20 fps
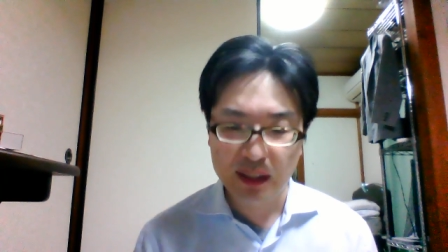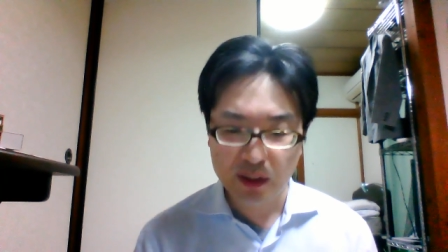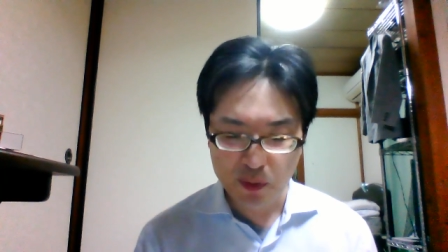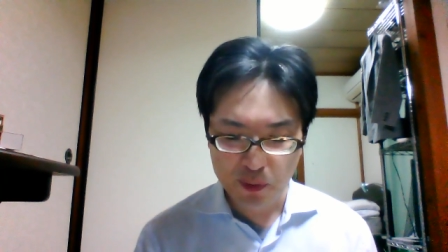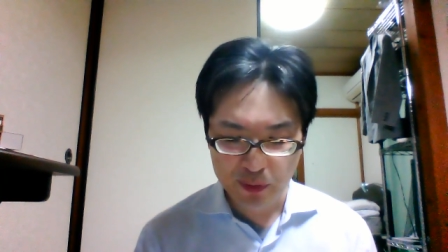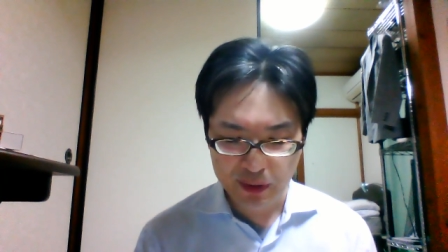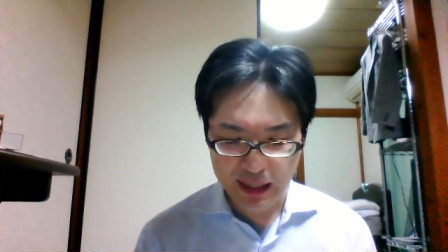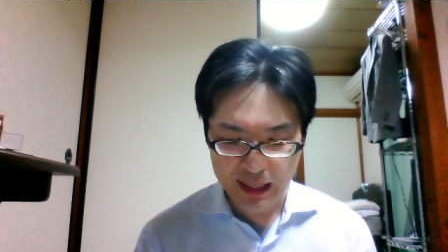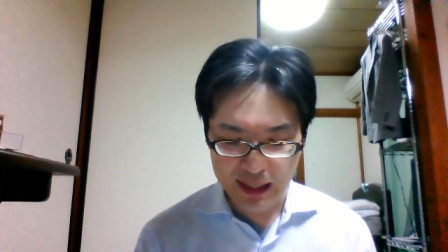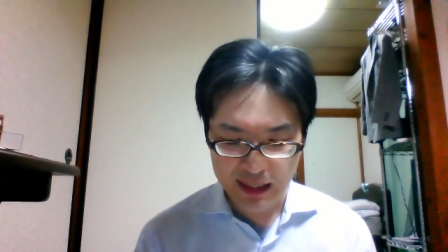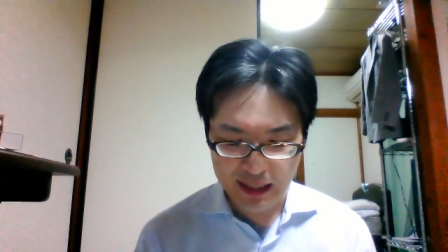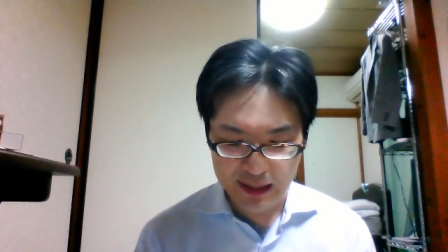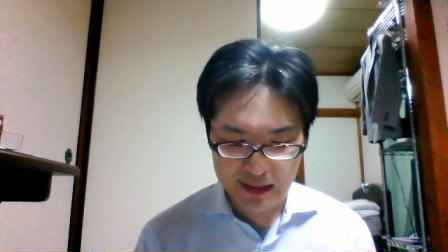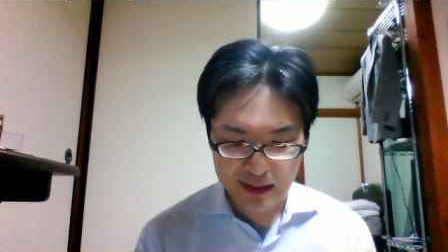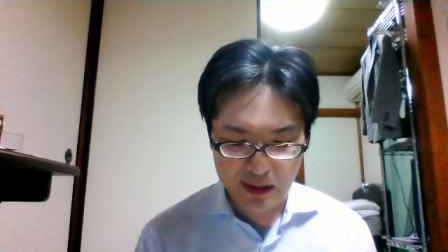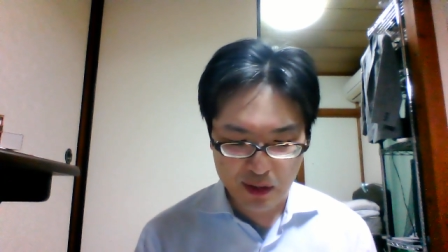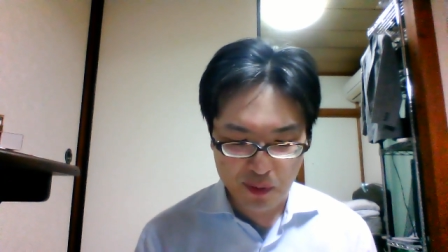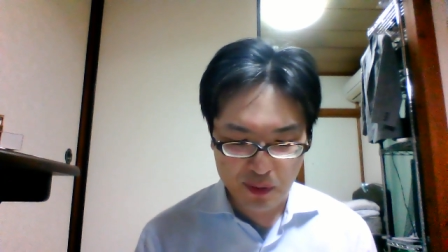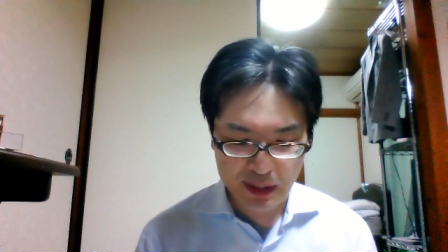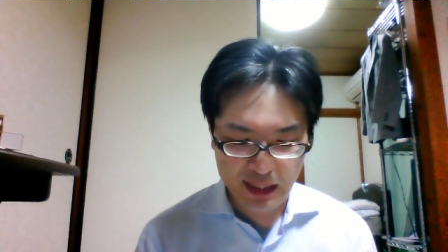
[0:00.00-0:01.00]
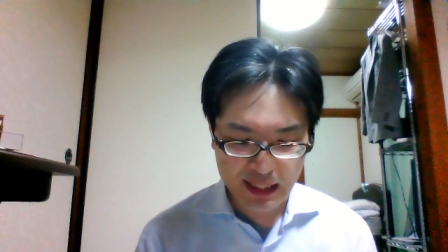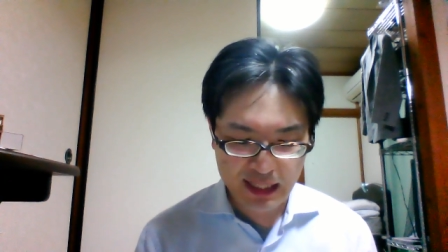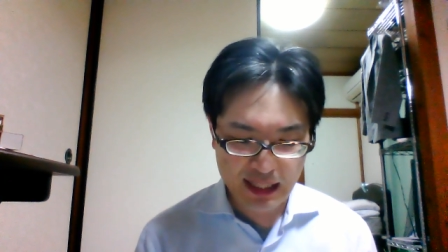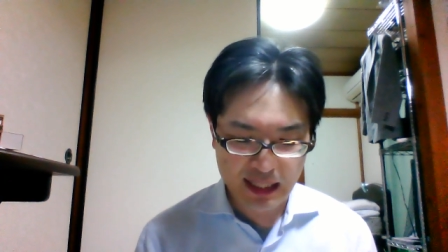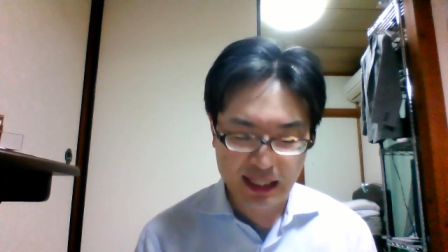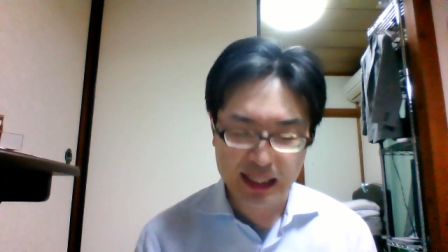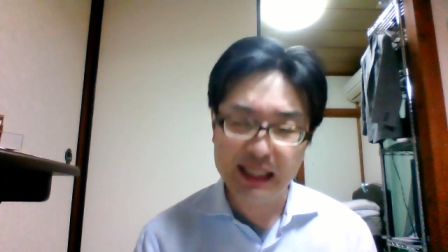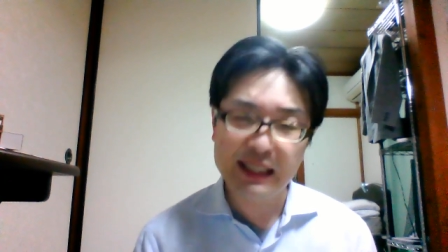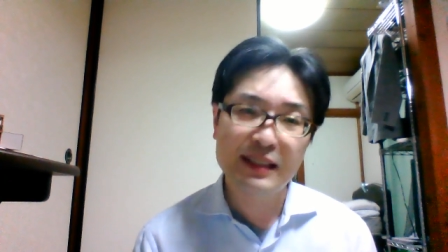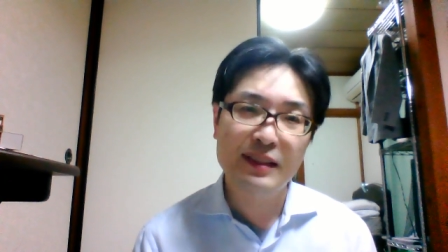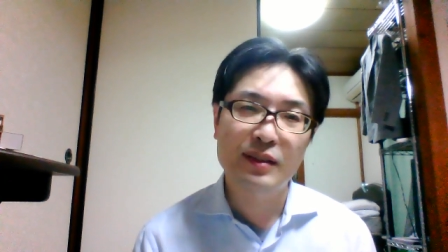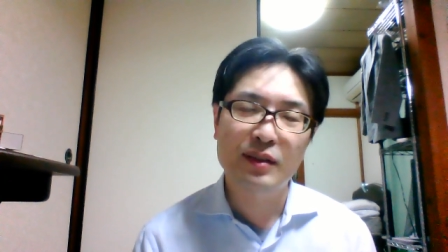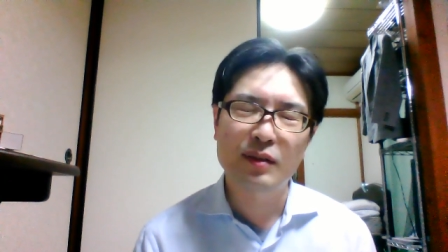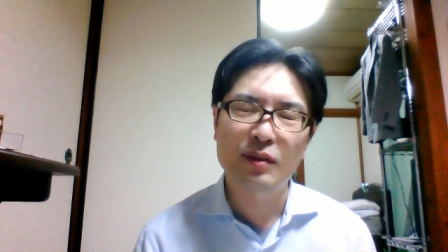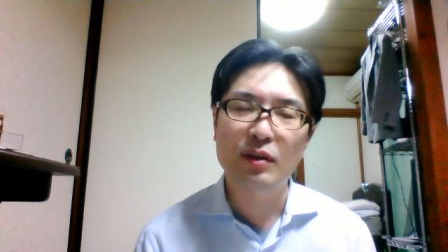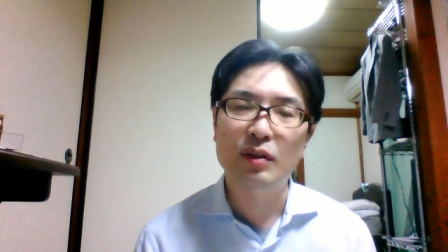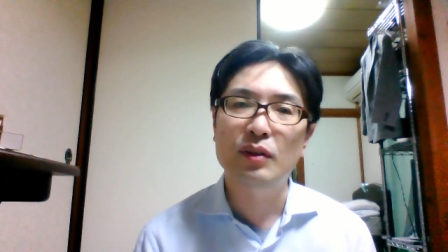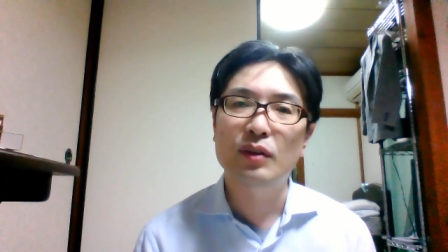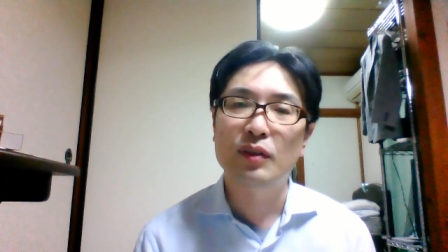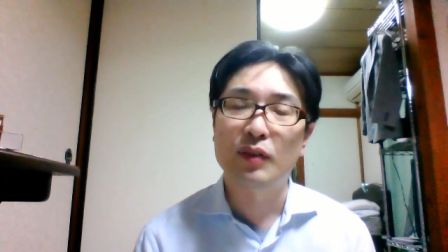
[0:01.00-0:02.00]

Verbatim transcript: 行政活動に起因する